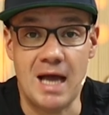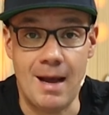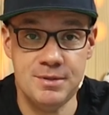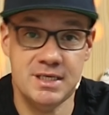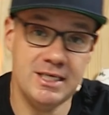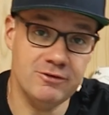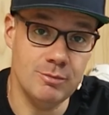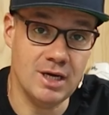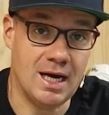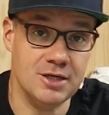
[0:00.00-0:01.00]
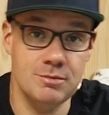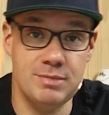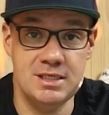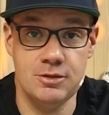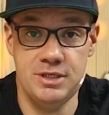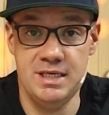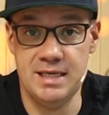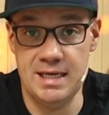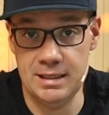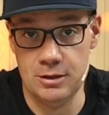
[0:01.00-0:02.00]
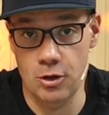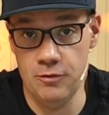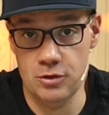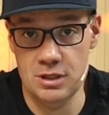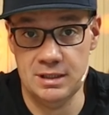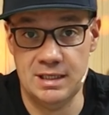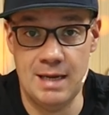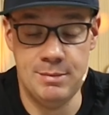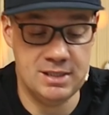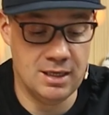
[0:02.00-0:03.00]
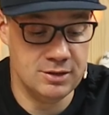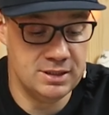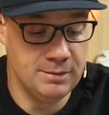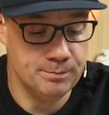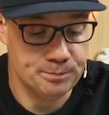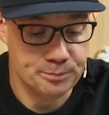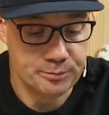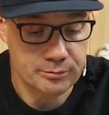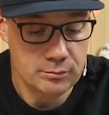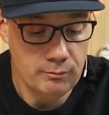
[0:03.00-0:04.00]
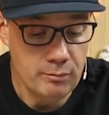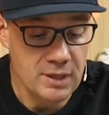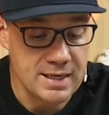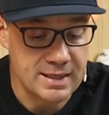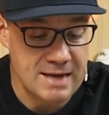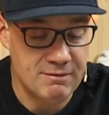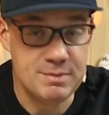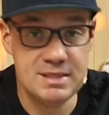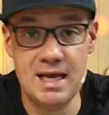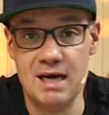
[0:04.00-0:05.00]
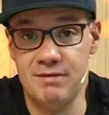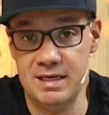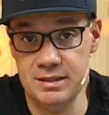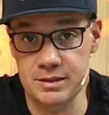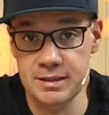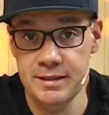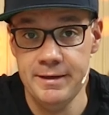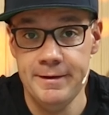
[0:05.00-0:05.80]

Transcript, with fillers: abseits vom Rad und ein bisschen durch die Gegend läuft und dann klein bisschen auch die Gegend ein bisschen erwandert.